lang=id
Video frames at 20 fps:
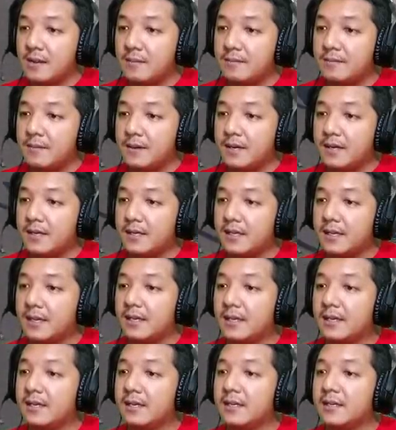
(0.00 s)
apa kayak
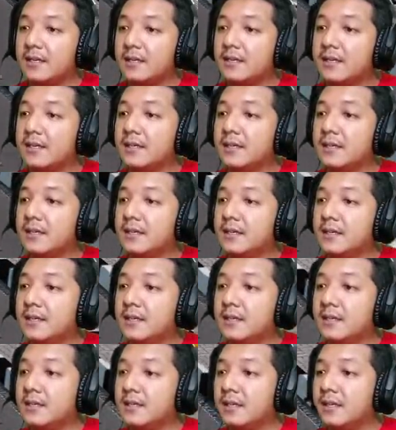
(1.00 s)

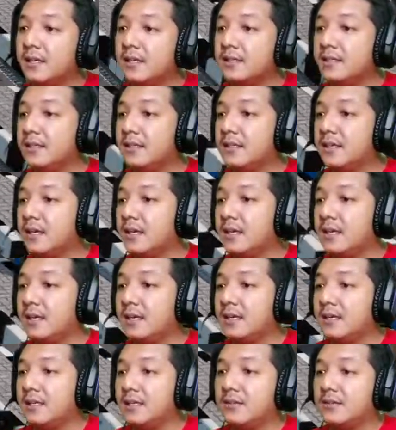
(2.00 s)
R3
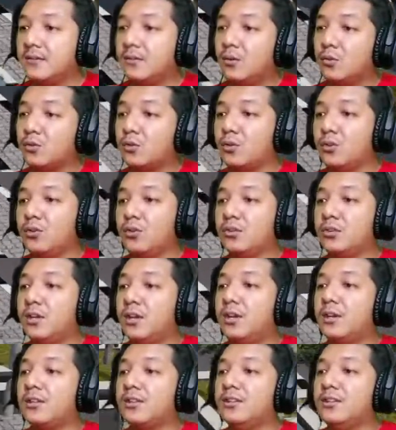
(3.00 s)
kayaknya itu oh Toyota
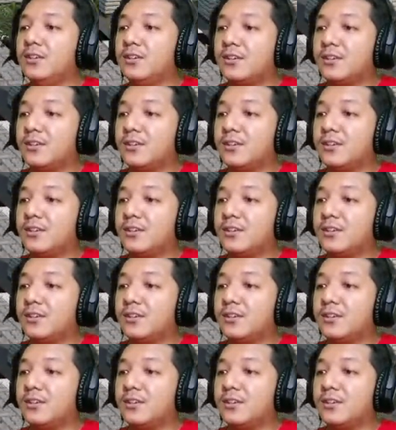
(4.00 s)
R3